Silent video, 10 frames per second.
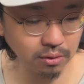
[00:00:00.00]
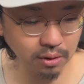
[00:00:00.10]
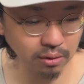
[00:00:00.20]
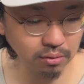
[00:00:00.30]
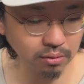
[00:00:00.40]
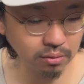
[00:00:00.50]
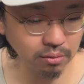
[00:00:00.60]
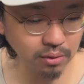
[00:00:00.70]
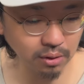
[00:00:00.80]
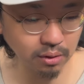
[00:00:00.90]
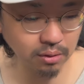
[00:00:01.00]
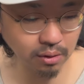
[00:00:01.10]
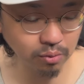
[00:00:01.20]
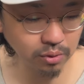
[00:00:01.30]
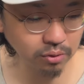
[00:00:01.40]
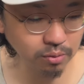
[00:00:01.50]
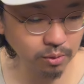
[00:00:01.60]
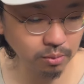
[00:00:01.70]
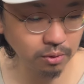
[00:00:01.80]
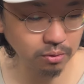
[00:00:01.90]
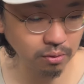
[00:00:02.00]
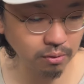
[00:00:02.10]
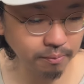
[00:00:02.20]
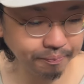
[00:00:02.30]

ていうのはね最高だと思いますよ、